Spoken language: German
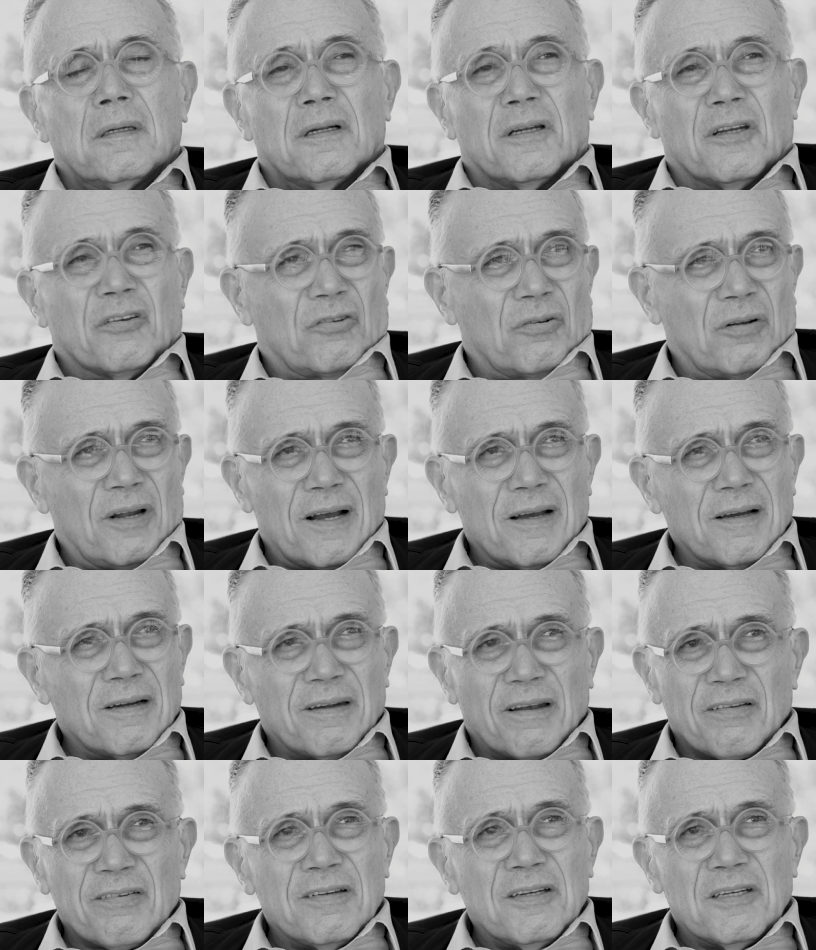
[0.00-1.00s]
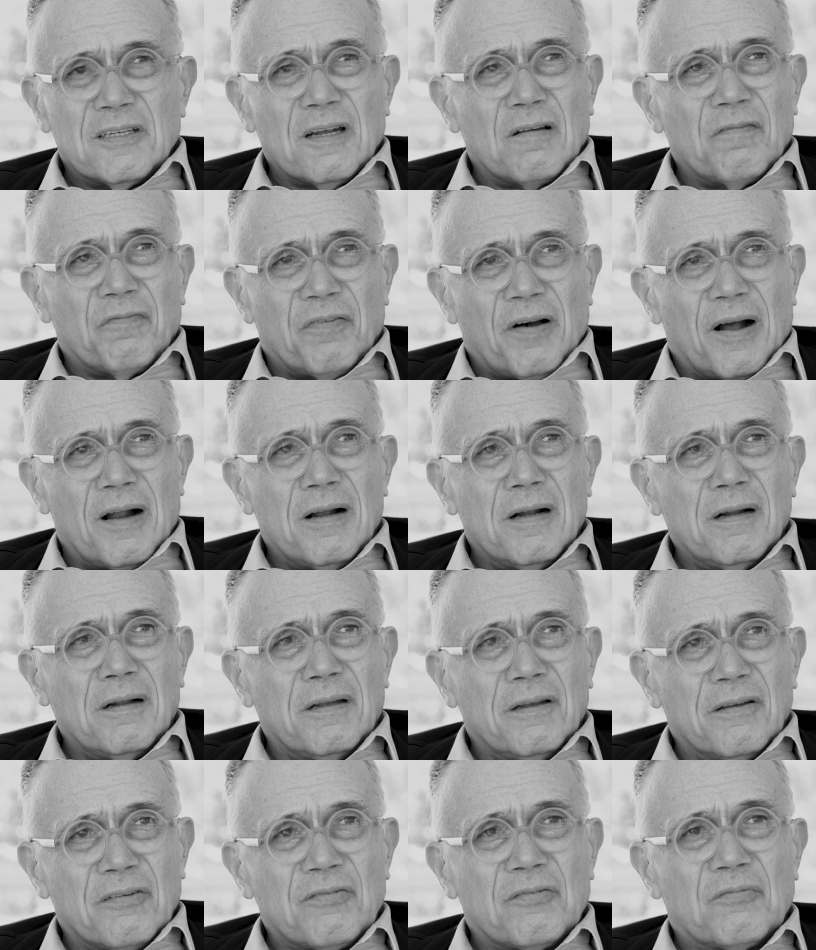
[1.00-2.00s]
Nicht solange das nicht der Fall
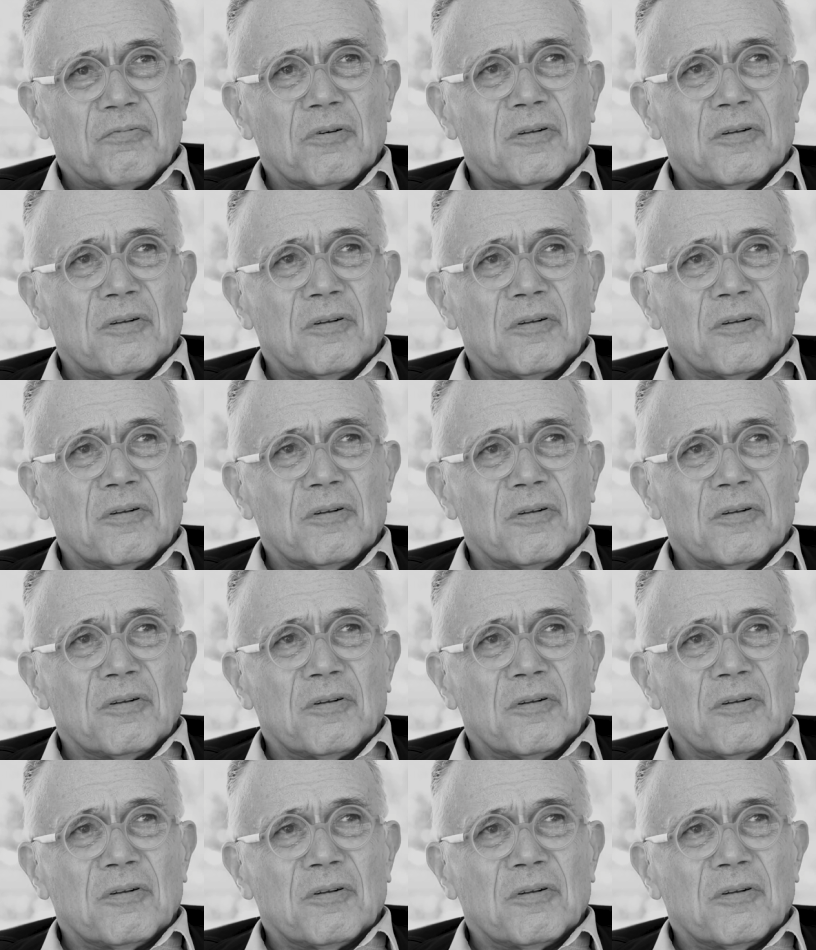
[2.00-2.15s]
ist,